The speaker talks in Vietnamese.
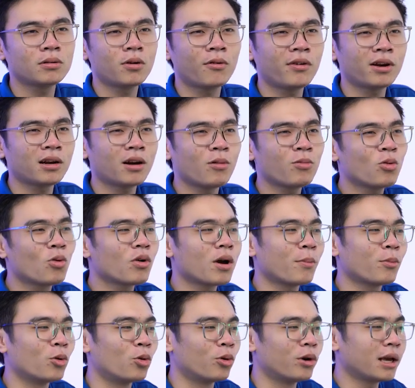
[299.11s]
nó vẫn không cung
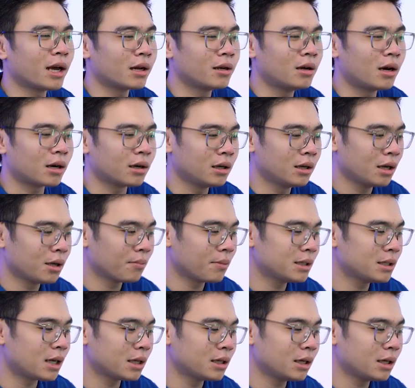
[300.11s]
cấp đủ điện được. Bây giờ